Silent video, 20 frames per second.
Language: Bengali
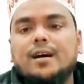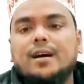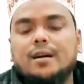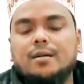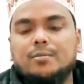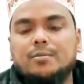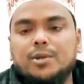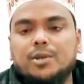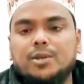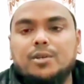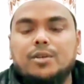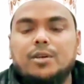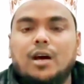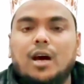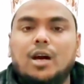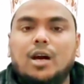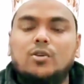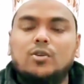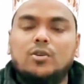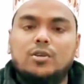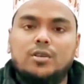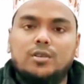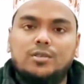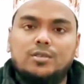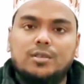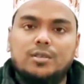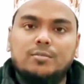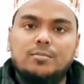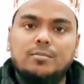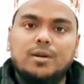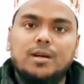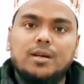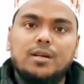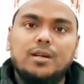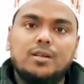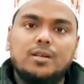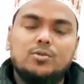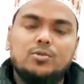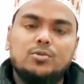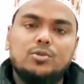আগামী আটই ডিসেম্বর
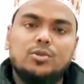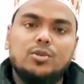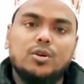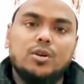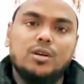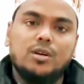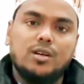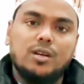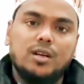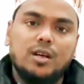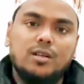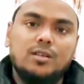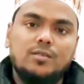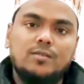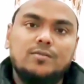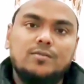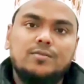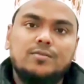একুশে অগ্রাণ